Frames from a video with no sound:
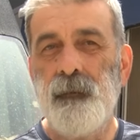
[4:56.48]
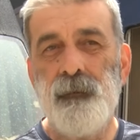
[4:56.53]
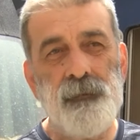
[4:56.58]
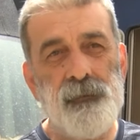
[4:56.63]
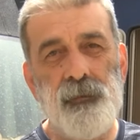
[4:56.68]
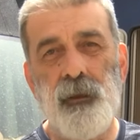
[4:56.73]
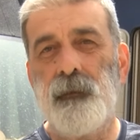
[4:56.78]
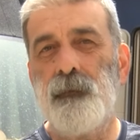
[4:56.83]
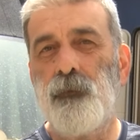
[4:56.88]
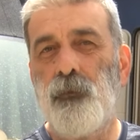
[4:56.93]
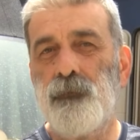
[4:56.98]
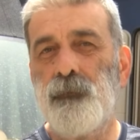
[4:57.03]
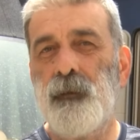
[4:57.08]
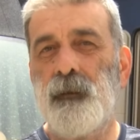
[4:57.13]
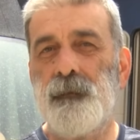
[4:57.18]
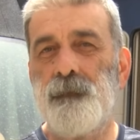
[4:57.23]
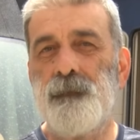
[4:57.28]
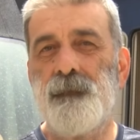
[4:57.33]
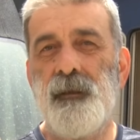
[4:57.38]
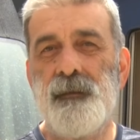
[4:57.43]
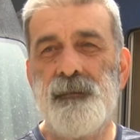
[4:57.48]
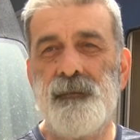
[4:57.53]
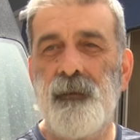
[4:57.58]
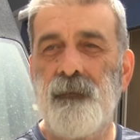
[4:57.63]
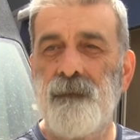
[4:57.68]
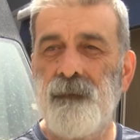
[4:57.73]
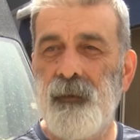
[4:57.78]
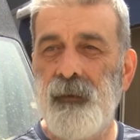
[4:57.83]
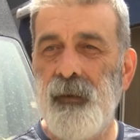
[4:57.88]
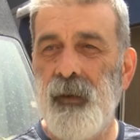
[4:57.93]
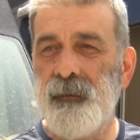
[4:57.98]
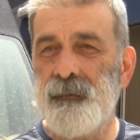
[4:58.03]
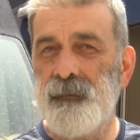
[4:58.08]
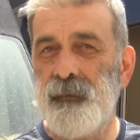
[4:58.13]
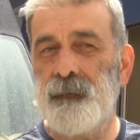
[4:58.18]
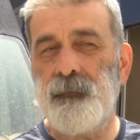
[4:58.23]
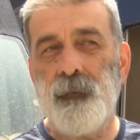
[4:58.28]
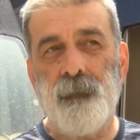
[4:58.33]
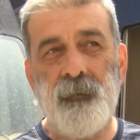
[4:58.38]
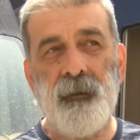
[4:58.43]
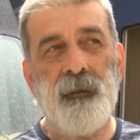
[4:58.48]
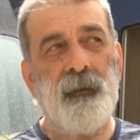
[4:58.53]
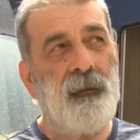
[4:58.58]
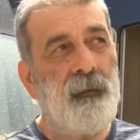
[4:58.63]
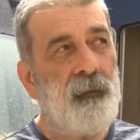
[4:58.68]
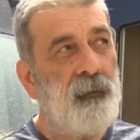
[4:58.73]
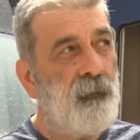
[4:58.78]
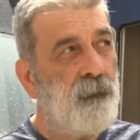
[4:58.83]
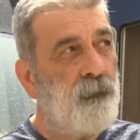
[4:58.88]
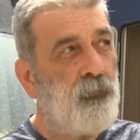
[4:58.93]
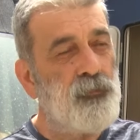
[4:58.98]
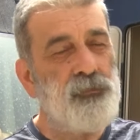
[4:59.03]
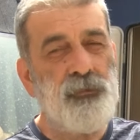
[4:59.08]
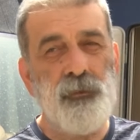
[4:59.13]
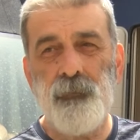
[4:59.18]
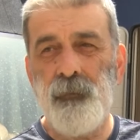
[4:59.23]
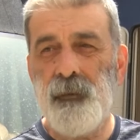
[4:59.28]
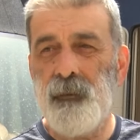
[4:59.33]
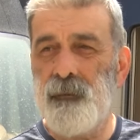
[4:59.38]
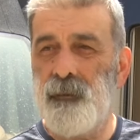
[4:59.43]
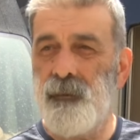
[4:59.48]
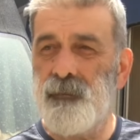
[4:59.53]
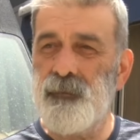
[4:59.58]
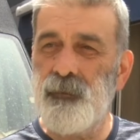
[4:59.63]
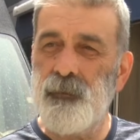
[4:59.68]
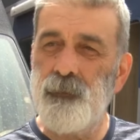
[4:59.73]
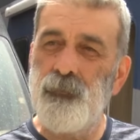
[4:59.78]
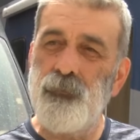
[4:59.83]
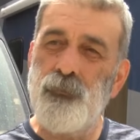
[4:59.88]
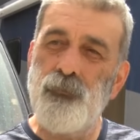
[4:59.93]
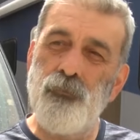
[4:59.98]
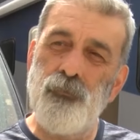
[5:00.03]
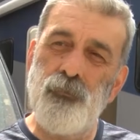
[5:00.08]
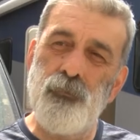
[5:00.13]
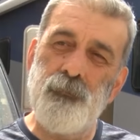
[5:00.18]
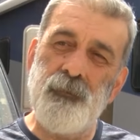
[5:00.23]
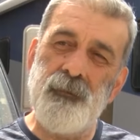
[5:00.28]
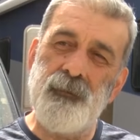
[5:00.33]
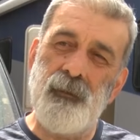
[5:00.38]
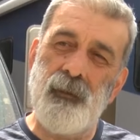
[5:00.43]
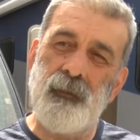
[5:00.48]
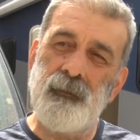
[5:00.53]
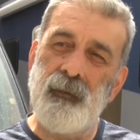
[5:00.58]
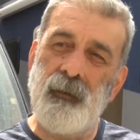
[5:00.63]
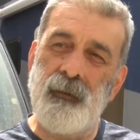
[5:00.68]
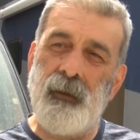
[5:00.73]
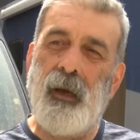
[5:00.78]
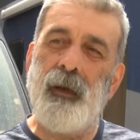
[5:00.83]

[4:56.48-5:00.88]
İnşallah onlarda bir destek verirlerse tabi Foça Belediyesi gibi günlüğü bin liradan,